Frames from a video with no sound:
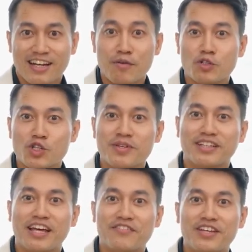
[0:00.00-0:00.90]
là một trong
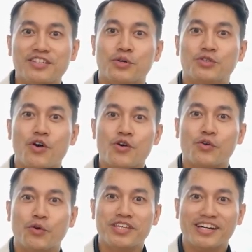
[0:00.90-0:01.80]
những thành viên chủ chốt
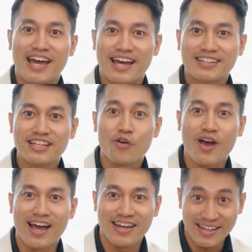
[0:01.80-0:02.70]
của dự án Tinh
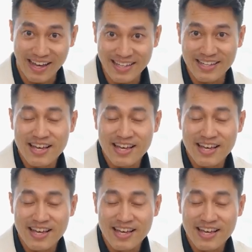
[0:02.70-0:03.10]
Hoa i a a,